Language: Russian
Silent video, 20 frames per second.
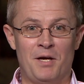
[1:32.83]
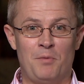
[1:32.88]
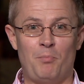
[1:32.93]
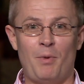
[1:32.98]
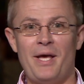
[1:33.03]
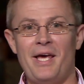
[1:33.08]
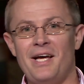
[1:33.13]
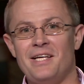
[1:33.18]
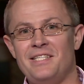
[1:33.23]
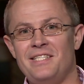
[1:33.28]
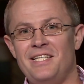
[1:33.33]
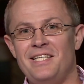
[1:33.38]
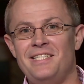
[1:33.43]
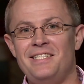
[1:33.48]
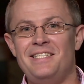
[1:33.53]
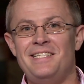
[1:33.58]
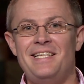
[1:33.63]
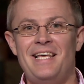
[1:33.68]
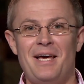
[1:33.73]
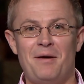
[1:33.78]
Моя
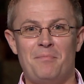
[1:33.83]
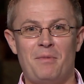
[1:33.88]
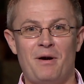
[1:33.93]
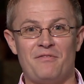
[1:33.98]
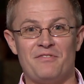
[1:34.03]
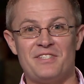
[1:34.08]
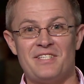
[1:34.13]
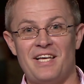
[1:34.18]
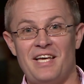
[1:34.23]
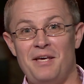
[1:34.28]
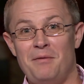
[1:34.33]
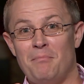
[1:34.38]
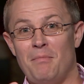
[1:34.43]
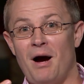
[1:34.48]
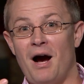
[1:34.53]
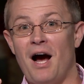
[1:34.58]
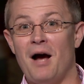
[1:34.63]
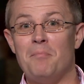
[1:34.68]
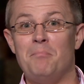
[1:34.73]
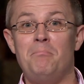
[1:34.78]
система
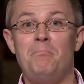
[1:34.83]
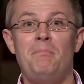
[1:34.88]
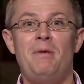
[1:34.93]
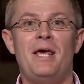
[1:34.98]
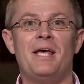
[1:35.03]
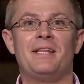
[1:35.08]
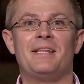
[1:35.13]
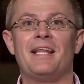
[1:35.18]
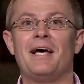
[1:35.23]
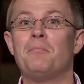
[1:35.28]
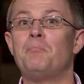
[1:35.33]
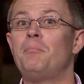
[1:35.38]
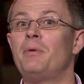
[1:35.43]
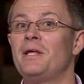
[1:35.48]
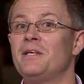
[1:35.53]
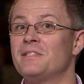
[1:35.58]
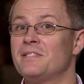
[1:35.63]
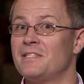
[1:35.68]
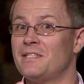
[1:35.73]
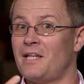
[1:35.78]
взаимообмена
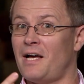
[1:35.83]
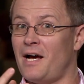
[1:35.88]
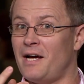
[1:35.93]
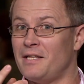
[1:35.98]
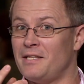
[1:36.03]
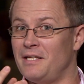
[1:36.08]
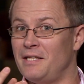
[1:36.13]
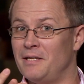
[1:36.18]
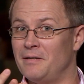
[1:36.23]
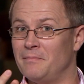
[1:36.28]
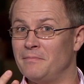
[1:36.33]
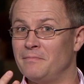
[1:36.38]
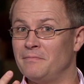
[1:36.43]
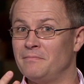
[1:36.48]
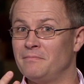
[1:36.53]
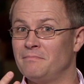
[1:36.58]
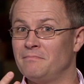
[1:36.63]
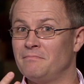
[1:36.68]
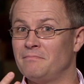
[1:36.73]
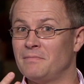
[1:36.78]
признанием –
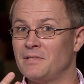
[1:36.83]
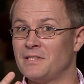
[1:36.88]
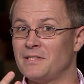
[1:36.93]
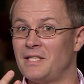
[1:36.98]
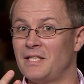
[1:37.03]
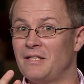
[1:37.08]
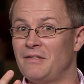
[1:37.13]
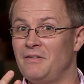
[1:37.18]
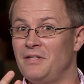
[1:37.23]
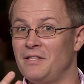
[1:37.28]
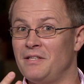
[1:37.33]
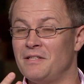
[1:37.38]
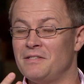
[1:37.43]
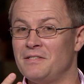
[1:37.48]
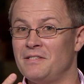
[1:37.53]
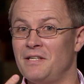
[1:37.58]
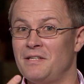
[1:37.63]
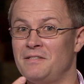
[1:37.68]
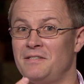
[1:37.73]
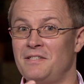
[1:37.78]
Остановитесь
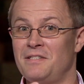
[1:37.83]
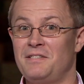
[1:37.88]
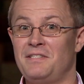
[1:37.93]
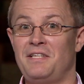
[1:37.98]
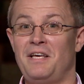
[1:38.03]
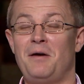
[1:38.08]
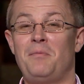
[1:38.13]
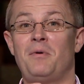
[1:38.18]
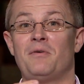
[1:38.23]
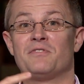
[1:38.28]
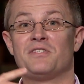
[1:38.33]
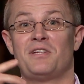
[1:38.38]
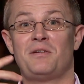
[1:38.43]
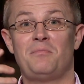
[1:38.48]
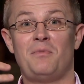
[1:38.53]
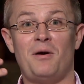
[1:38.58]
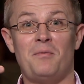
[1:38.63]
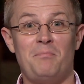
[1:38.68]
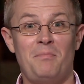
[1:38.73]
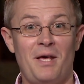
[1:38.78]
здесь. Система
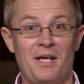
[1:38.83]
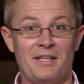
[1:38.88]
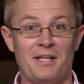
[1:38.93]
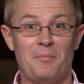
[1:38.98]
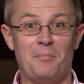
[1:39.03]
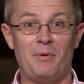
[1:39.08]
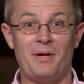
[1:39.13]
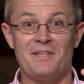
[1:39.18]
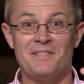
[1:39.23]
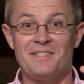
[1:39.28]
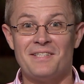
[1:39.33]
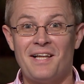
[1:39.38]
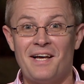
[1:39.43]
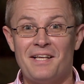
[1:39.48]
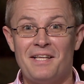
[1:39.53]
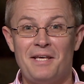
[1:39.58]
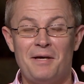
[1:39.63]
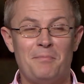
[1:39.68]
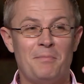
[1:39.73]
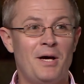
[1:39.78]
взаимообмена
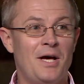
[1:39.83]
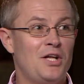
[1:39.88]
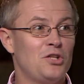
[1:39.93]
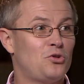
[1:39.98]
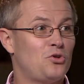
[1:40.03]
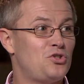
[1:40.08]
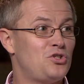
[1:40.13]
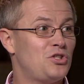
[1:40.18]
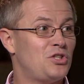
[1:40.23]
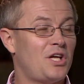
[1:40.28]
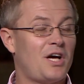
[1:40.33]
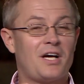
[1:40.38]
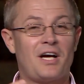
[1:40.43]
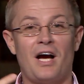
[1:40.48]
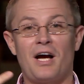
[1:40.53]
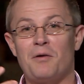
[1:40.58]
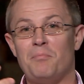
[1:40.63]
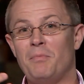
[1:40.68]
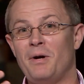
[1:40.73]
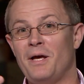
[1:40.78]
признанием, точно так,
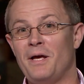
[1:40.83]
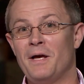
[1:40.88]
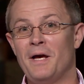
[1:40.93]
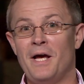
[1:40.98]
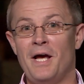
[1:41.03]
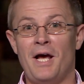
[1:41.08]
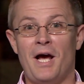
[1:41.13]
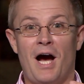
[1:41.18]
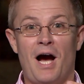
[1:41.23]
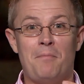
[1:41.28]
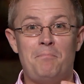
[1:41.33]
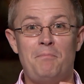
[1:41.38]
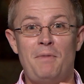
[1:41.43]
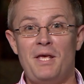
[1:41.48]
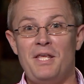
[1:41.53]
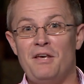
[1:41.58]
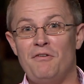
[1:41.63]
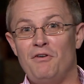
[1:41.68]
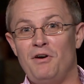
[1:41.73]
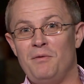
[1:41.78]
как мы
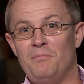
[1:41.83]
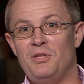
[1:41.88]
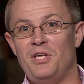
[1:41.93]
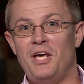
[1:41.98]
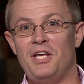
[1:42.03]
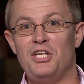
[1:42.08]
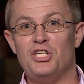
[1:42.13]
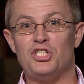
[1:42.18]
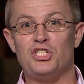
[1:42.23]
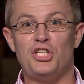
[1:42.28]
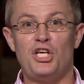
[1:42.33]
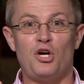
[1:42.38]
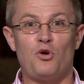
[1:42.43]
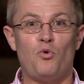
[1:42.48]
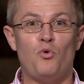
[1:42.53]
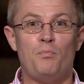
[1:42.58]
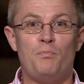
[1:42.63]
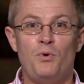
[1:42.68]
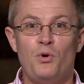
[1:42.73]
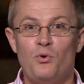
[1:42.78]
обмениваем денежные
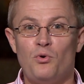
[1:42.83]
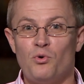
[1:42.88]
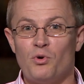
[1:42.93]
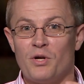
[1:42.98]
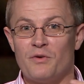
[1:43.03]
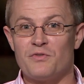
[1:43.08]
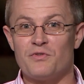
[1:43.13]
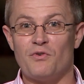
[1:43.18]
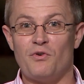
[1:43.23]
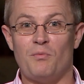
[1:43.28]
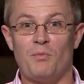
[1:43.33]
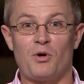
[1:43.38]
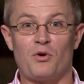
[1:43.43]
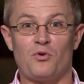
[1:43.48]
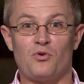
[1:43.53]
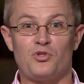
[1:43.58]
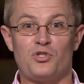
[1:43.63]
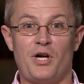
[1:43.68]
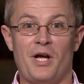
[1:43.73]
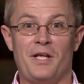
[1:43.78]
купюры в своем
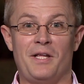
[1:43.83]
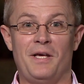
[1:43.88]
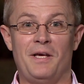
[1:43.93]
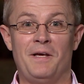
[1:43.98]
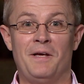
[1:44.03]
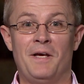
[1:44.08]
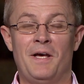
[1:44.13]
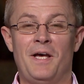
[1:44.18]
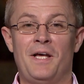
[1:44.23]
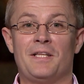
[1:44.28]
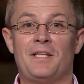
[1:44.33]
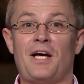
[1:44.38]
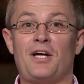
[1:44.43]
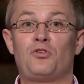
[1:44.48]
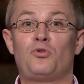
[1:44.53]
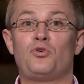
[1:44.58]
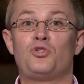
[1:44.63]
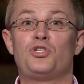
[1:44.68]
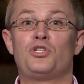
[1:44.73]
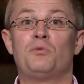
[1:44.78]
окружении –
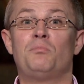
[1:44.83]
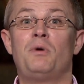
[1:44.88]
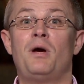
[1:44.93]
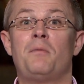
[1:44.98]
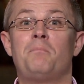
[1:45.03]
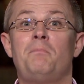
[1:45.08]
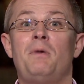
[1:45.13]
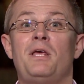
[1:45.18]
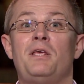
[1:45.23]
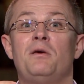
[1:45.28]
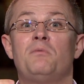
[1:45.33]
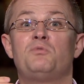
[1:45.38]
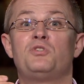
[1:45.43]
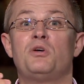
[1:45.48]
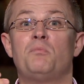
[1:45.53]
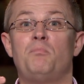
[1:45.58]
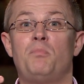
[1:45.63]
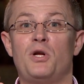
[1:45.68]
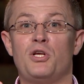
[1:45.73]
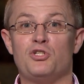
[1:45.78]
так точно мы
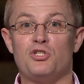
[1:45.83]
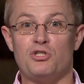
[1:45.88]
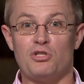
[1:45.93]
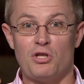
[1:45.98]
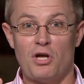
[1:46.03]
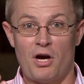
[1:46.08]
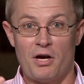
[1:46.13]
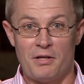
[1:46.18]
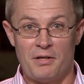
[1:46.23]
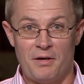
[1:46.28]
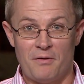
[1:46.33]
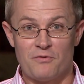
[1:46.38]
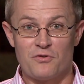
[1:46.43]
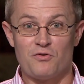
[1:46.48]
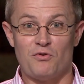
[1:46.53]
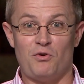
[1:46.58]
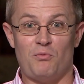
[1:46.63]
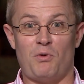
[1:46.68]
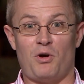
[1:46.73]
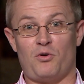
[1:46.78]
обмениваемся признанием в
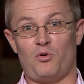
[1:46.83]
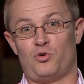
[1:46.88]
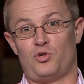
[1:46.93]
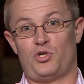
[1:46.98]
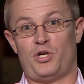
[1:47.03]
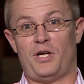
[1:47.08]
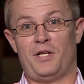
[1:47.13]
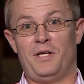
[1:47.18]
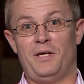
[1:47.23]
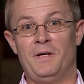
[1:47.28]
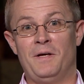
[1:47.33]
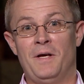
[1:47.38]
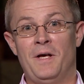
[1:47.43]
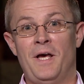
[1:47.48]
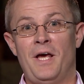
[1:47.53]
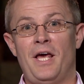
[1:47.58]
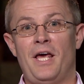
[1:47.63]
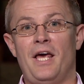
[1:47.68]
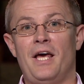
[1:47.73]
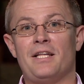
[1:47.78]
своем окружении.
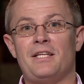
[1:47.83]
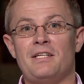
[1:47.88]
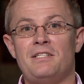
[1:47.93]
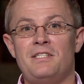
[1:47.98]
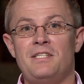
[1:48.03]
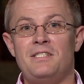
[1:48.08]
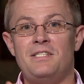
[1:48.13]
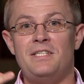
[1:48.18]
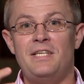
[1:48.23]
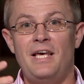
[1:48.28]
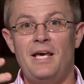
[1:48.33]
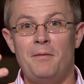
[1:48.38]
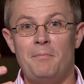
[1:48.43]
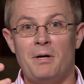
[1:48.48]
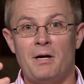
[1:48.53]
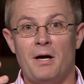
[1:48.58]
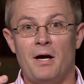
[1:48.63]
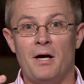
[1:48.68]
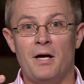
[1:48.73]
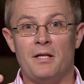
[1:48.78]
И эта
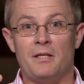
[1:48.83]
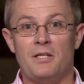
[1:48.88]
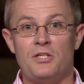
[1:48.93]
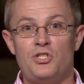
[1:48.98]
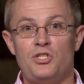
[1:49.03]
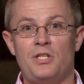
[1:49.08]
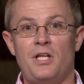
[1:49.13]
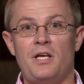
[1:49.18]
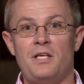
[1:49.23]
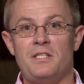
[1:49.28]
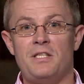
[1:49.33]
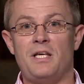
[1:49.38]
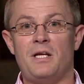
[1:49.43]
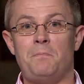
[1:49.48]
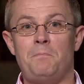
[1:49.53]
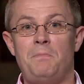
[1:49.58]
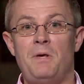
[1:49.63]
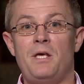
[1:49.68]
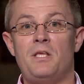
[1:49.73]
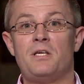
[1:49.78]
система начинает
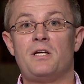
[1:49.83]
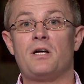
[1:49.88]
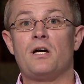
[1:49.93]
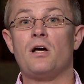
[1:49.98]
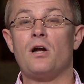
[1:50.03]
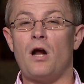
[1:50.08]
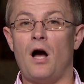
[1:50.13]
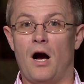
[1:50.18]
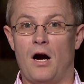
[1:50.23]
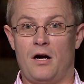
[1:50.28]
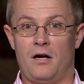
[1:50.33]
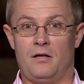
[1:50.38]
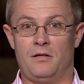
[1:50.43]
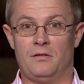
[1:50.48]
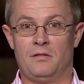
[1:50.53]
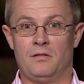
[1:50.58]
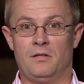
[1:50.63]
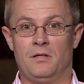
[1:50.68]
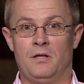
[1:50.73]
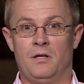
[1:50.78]
терпеть крах.
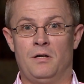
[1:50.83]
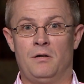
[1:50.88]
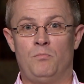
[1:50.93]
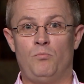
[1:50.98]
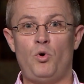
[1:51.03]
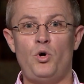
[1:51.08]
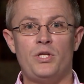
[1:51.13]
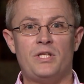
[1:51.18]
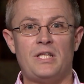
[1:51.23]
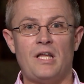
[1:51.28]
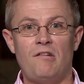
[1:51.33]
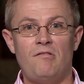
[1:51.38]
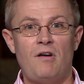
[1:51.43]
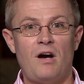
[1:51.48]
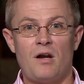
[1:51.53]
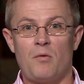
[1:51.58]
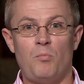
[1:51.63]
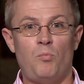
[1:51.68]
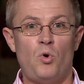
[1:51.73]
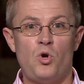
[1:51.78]
Мой
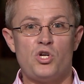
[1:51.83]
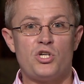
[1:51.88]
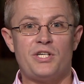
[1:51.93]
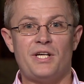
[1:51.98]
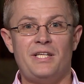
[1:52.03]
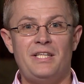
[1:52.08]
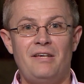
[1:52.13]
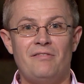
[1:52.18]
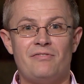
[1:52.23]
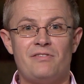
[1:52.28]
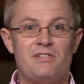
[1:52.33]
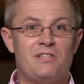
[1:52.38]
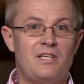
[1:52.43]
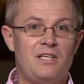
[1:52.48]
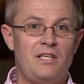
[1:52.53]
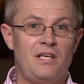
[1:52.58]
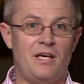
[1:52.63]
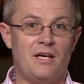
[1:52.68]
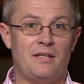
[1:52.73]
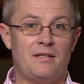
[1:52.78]
товар больше не в
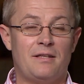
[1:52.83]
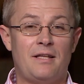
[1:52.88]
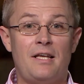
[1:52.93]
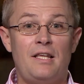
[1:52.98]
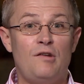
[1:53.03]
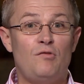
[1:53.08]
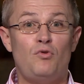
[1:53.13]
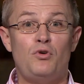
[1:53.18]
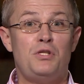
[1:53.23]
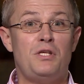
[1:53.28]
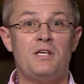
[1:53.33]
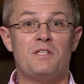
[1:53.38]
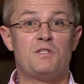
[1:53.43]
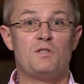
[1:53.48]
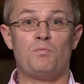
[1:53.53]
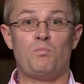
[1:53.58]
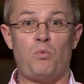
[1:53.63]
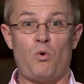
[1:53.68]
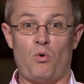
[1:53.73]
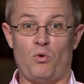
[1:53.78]
цене, на него нет
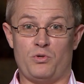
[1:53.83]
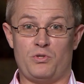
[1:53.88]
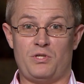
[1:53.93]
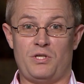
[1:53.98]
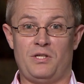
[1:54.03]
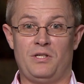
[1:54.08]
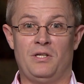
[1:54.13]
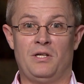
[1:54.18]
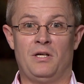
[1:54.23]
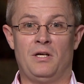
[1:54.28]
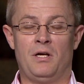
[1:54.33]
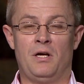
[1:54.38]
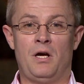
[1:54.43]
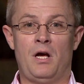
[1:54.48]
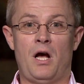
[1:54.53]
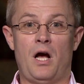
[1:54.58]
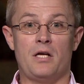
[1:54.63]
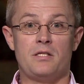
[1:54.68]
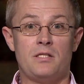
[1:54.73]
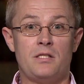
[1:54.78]
спроса.
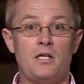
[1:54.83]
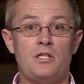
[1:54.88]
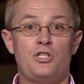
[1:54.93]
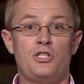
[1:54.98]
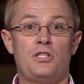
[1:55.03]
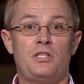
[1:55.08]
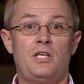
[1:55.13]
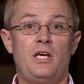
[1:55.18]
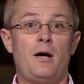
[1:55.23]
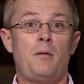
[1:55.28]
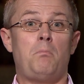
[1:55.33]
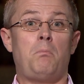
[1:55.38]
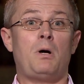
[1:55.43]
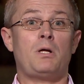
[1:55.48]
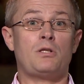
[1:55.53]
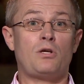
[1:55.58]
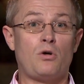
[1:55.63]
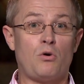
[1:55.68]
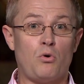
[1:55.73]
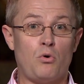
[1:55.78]
А значит, я
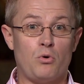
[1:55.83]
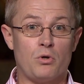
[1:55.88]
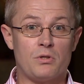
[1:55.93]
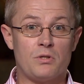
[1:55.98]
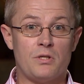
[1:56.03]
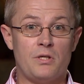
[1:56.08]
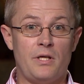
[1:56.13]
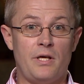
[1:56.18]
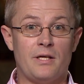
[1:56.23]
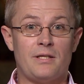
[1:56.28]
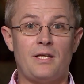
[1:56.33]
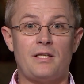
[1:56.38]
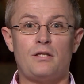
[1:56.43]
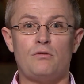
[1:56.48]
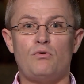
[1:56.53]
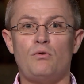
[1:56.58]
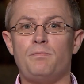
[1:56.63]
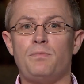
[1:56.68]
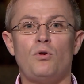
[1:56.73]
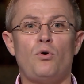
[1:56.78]
банкрот, и от
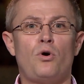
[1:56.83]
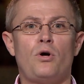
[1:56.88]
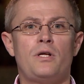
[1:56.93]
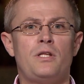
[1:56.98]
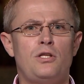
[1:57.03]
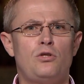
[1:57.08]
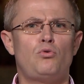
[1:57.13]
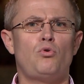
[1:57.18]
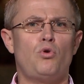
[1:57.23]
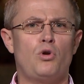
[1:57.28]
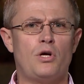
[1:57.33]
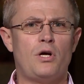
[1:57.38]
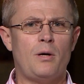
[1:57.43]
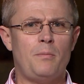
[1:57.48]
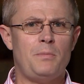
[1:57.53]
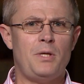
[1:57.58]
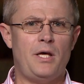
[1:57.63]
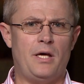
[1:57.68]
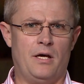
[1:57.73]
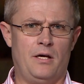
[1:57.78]
этого плохо не только
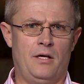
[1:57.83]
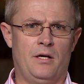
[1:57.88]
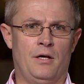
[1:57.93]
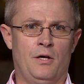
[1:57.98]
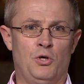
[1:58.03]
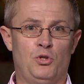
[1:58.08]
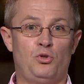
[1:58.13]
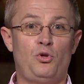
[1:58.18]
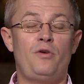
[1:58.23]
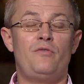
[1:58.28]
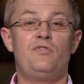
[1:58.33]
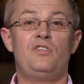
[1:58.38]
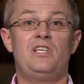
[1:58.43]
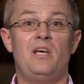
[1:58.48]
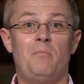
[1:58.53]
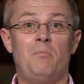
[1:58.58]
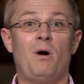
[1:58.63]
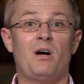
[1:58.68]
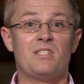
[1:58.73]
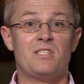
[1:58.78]
мне, но и
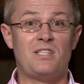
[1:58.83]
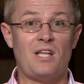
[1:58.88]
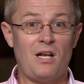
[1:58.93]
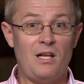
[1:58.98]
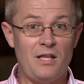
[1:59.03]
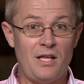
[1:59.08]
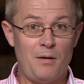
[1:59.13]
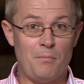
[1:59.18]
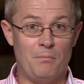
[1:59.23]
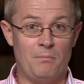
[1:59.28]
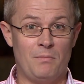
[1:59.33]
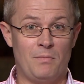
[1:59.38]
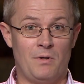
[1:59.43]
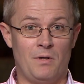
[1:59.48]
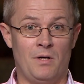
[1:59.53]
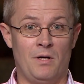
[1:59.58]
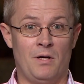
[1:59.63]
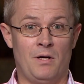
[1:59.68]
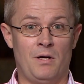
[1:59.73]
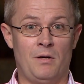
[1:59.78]
всем остальным.
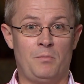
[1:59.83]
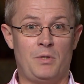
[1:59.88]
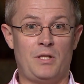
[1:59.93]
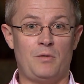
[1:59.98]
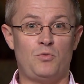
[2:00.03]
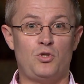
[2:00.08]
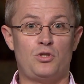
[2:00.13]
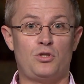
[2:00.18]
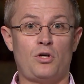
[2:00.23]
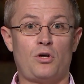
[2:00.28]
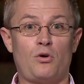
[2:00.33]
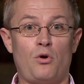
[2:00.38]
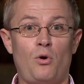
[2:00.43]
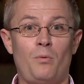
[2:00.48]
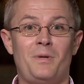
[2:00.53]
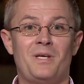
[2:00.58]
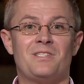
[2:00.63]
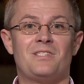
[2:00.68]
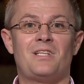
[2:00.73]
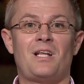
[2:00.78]
Потому что
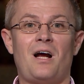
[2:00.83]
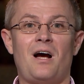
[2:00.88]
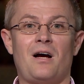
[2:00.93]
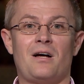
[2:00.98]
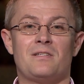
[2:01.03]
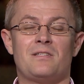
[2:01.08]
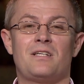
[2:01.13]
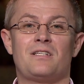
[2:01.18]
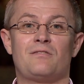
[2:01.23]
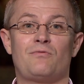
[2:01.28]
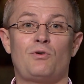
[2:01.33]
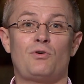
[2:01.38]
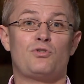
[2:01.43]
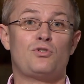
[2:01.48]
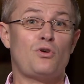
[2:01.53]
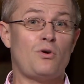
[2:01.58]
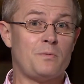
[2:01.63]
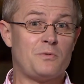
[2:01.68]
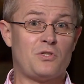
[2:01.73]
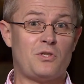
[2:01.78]
кроме страха за свое
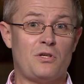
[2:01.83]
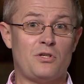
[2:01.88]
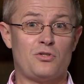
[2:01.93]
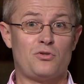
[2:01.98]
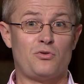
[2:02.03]
собственное